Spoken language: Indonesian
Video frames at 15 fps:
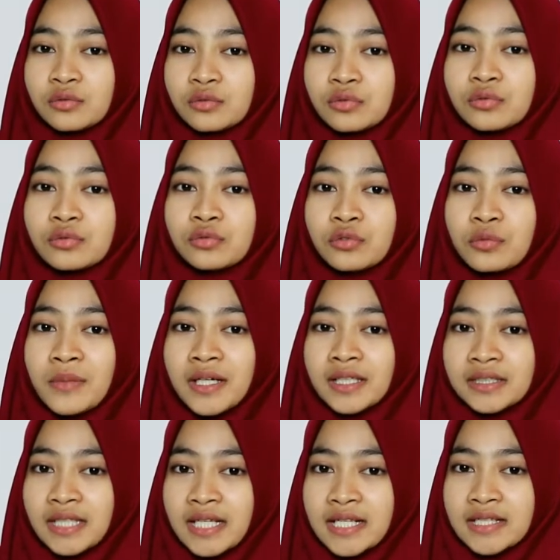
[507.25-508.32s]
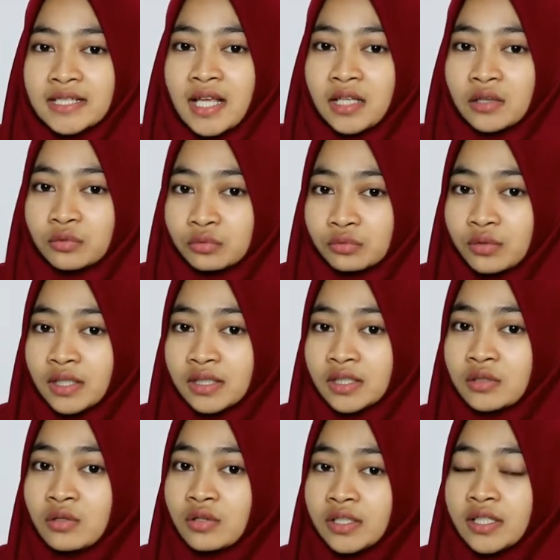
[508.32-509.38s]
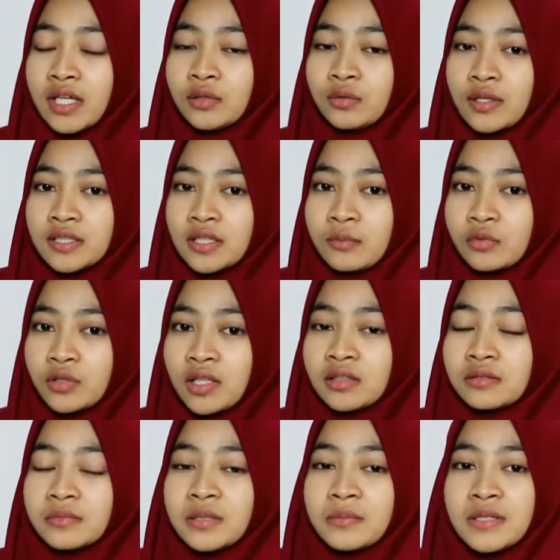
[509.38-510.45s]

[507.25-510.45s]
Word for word: khusus untuk mengetes satu kategori yaitu asam urat